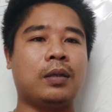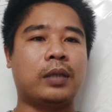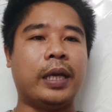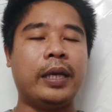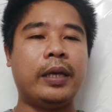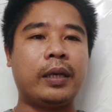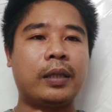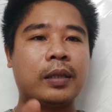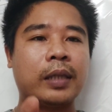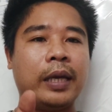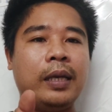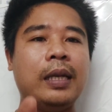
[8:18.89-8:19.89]
thì
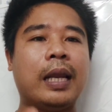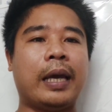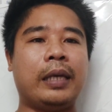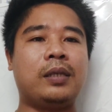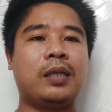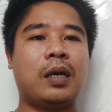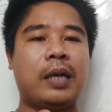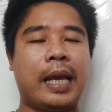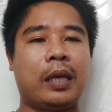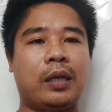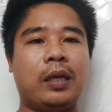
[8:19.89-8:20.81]
tỷ lệ sơ đen